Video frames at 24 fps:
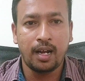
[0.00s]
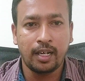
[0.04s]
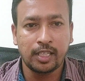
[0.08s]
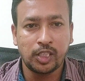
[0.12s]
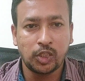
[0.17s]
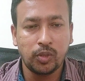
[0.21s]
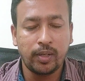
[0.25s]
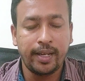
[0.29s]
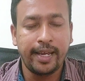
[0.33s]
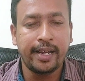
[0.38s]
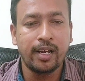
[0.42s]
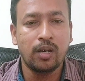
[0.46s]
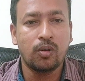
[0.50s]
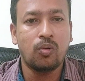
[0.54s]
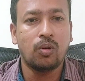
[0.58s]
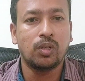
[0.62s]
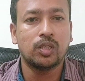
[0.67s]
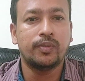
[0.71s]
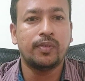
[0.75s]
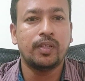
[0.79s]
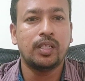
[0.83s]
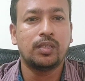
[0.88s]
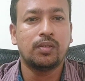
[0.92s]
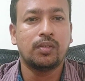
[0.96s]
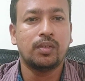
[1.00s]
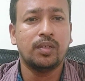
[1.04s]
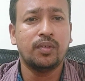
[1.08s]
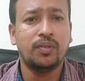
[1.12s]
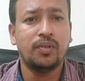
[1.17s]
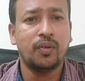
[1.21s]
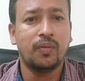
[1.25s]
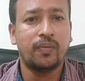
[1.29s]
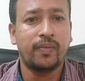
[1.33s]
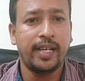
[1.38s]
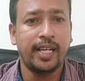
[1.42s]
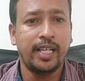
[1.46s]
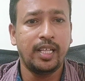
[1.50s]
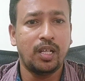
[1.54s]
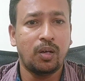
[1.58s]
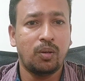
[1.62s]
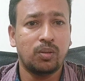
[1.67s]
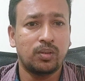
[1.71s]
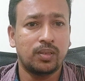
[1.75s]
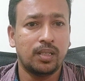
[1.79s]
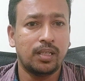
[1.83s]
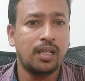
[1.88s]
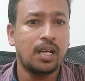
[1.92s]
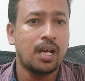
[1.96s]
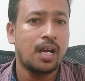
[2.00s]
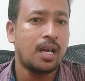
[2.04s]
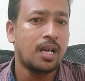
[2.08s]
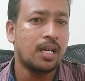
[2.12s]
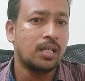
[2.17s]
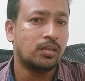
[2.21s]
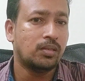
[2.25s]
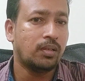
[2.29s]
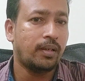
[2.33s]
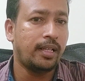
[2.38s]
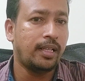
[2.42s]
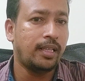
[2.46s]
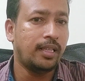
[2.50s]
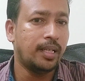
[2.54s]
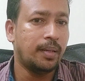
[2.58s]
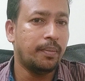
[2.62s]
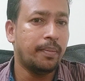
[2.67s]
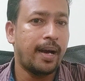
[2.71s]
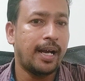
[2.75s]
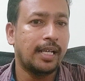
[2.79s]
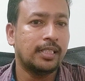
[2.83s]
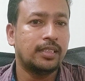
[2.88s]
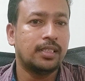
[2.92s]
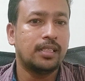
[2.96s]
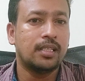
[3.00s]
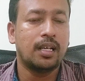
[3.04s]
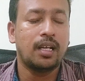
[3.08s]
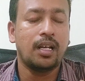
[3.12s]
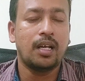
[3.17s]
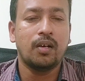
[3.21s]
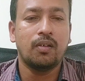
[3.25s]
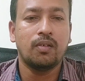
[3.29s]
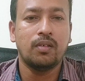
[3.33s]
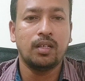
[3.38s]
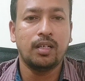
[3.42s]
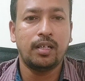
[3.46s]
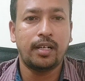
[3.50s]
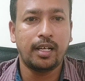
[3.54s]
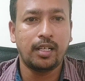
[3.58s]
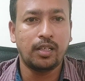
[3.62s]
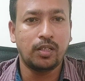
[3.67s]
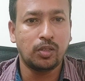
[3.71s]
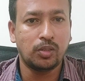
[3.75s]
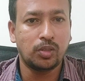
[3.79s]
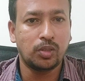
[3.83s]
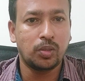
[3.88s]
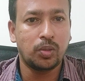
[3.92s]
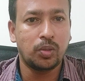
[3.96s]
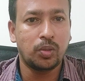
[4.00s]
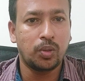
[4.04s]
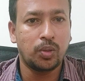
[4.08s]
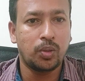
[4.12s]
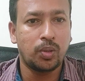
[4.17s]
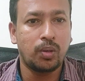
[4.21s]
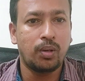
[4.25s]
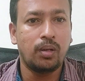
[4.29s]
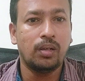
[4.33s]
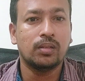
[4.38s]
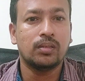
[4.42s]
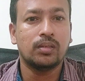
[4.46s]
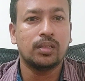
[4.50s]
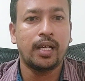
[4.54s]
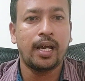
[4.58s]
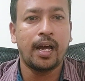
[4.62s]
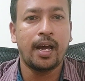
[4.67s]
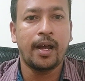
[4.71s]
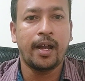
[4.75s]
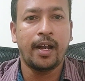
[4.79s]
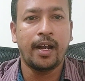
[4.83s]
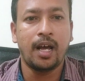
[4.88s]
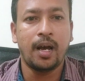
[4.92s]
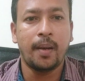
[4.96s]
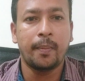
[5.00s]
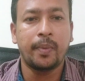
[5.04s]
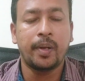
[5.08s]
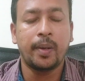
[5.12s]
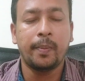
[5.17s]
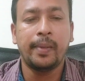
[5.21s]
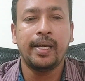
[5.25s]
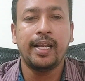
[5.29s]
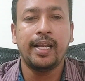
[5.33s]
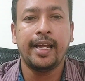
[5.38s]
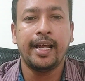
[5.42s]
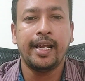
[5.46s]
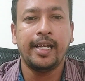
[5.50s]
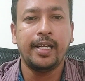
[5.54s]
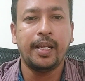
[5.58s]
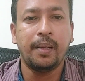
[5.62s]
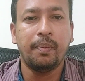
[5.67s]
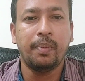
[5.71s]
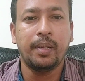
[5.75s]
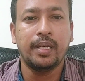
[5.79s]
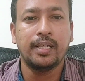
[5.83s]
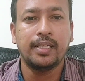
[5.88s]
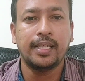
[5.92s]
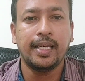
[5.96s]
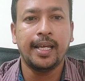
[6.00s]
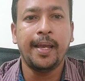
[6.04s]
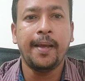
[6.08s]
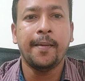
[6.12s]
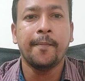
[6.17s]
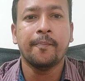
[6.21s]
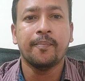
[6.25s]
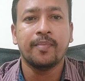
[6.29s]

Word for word: ஆக்சுவலி எங்கள் கோர்ஸ் ஃபீஸ் வந்து ஃபிஃப்டீன் தௌசண்ட் ஸோ இந்த பேட்ச்க்கு தான் நாங்கள் வந்து டென் தௌசண்ட் கொடுக்குறோம் ஸோ ஏன்னா அப்கமிங்கில் என்டிபிசி